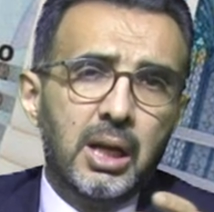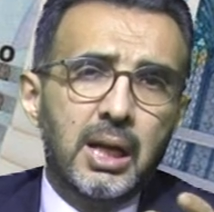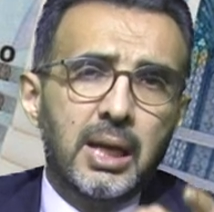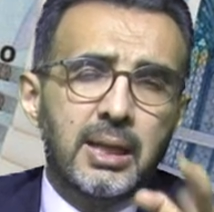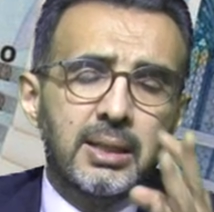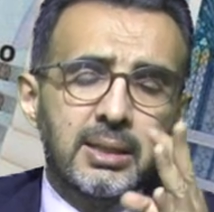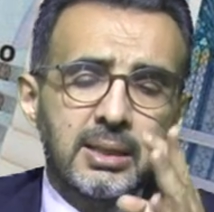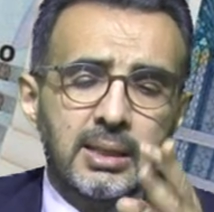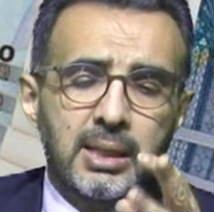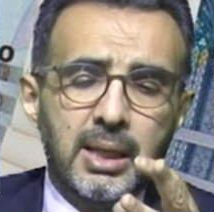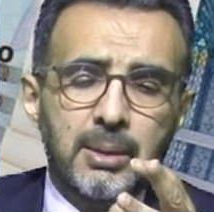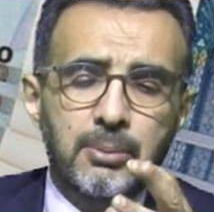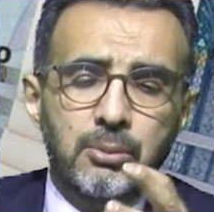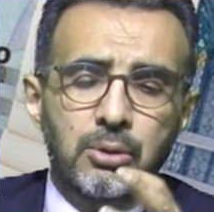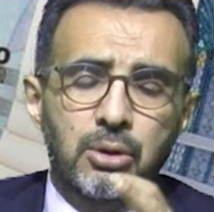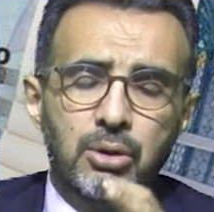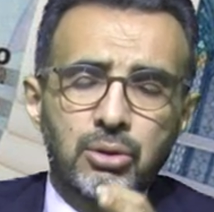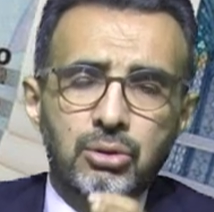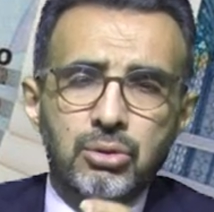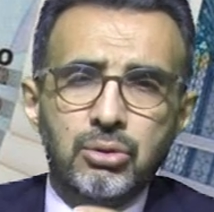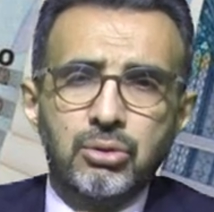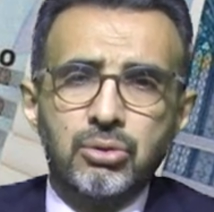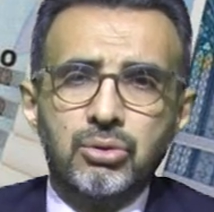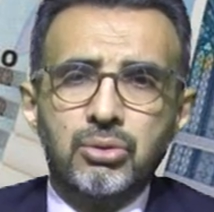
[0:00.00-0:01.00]
Eskiden
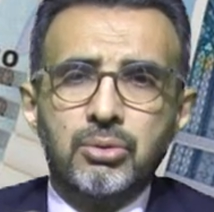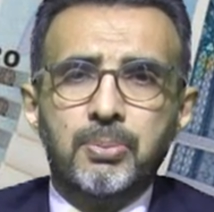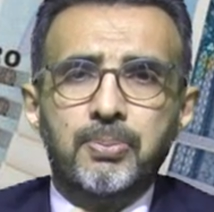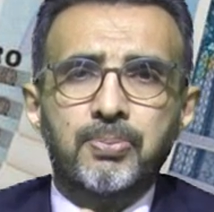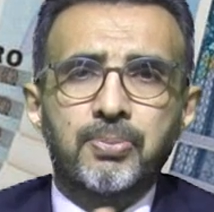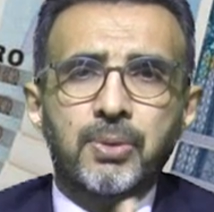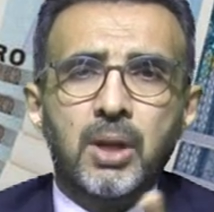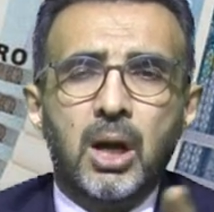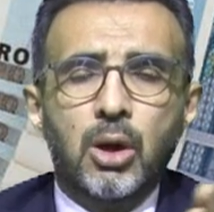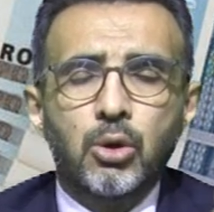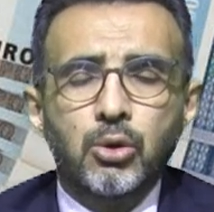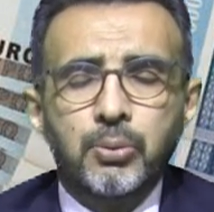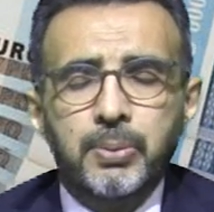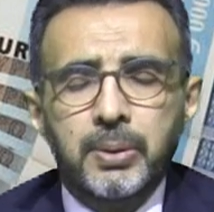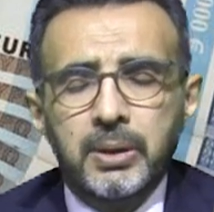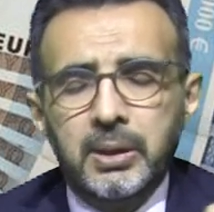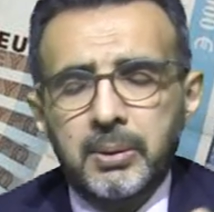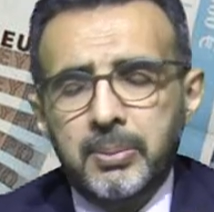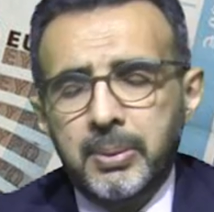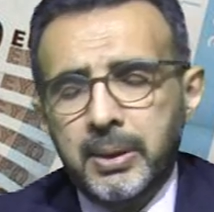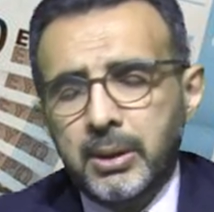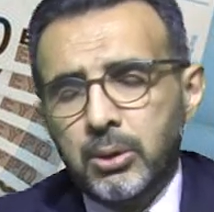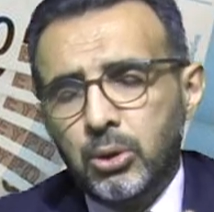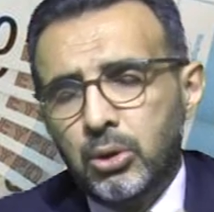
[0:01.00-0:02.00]
biliyorsunuz Avrupa'da
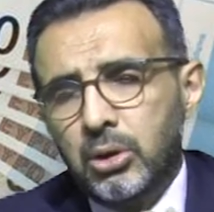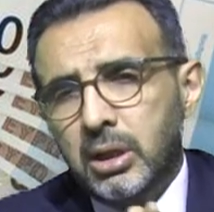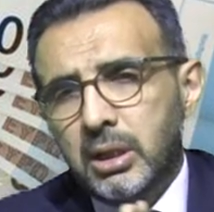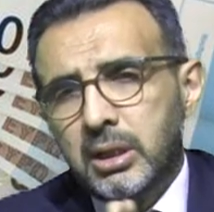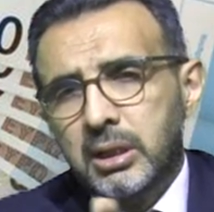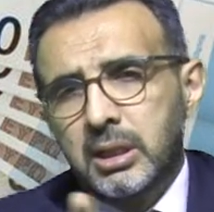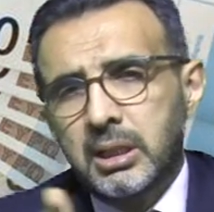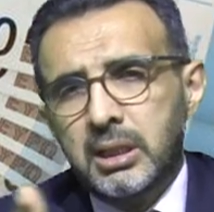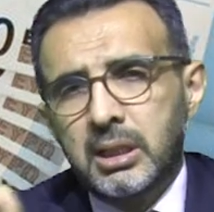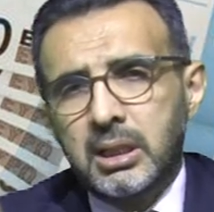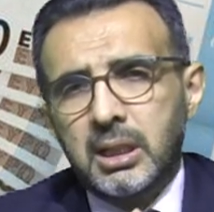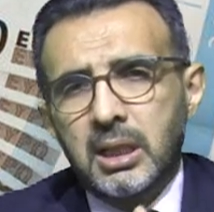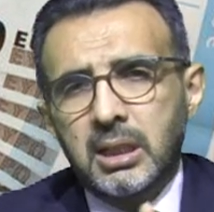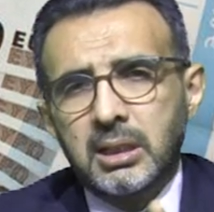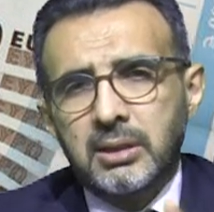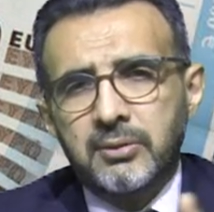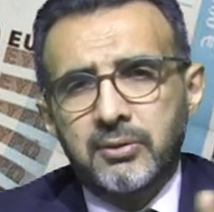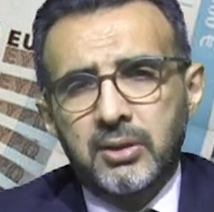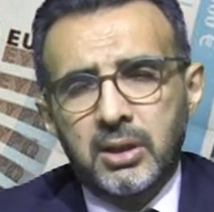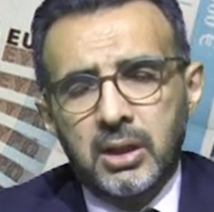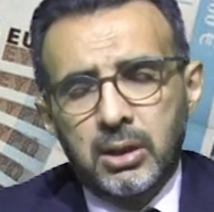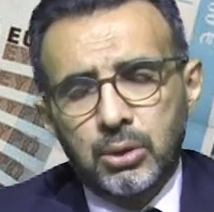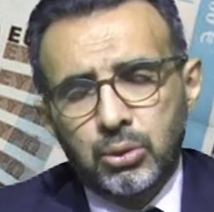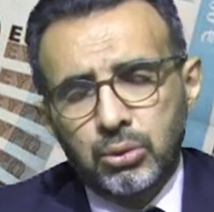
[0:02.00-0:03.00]
pek öyle kredi kartı
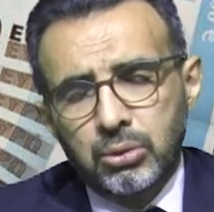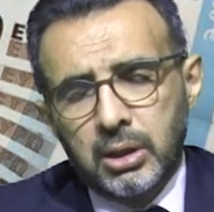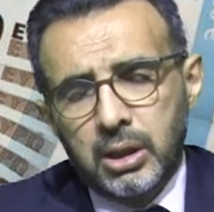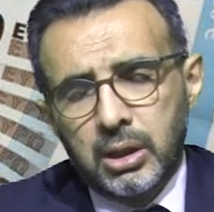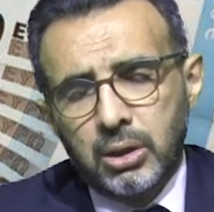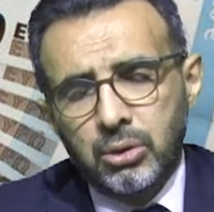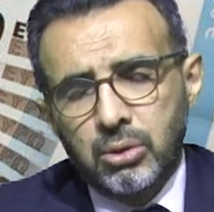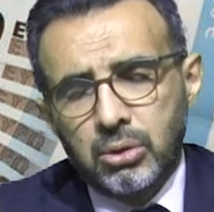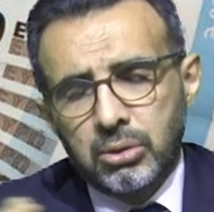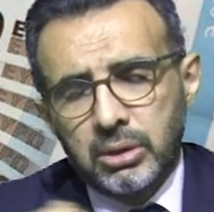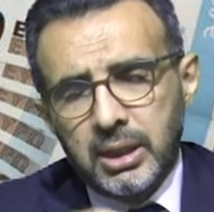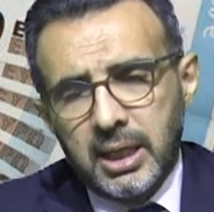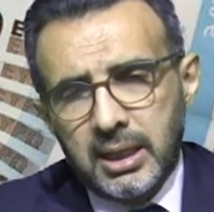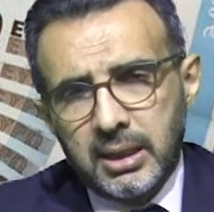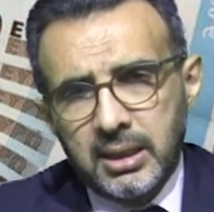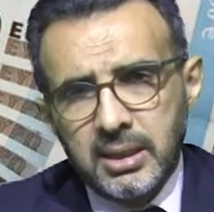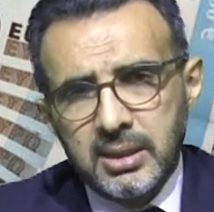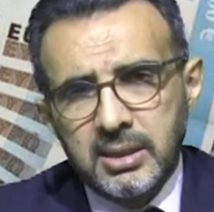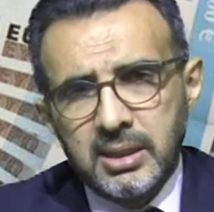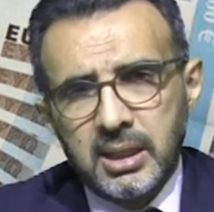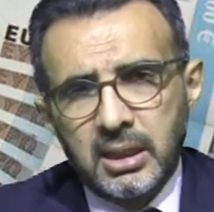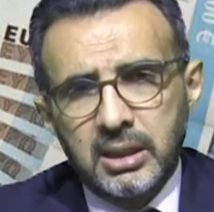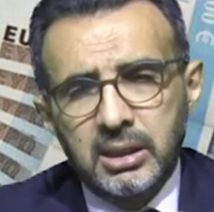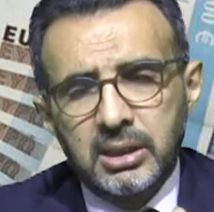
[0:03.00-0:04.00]
falan kullanan yoktu.
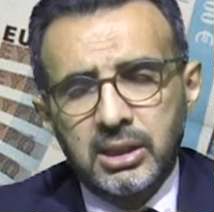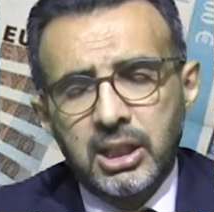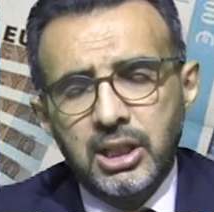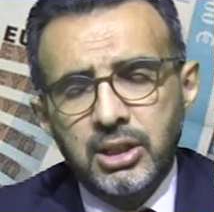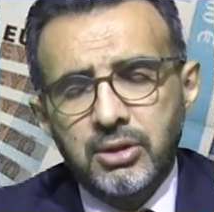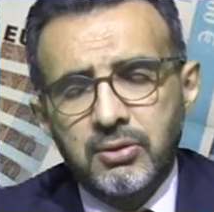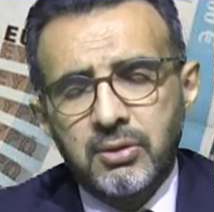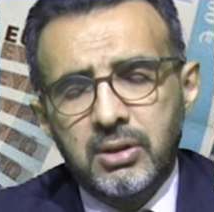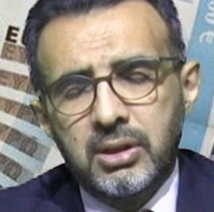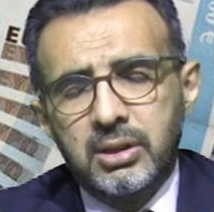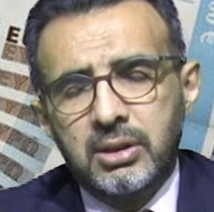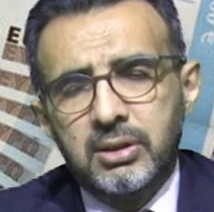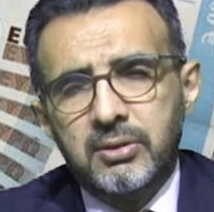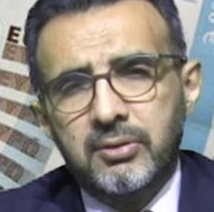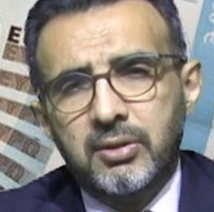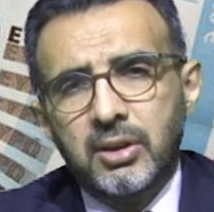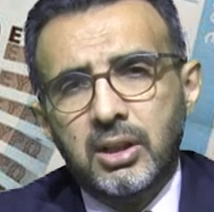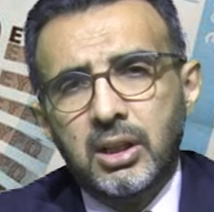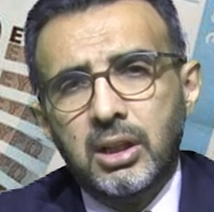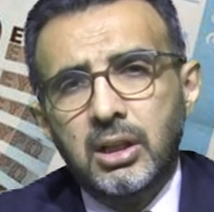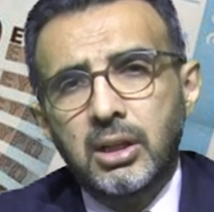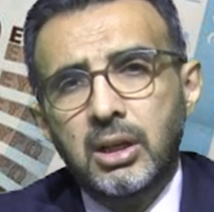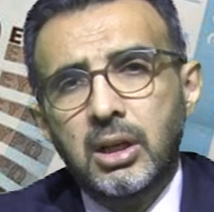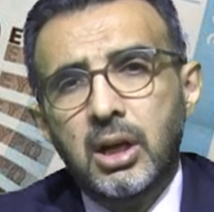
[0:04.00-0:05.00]
Herkes nakit keş verirdi
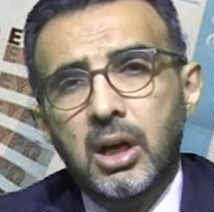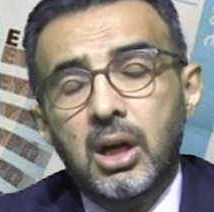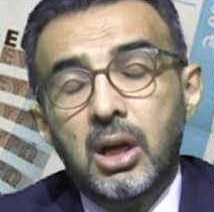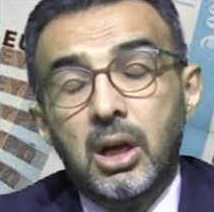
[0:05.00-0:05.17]
falan.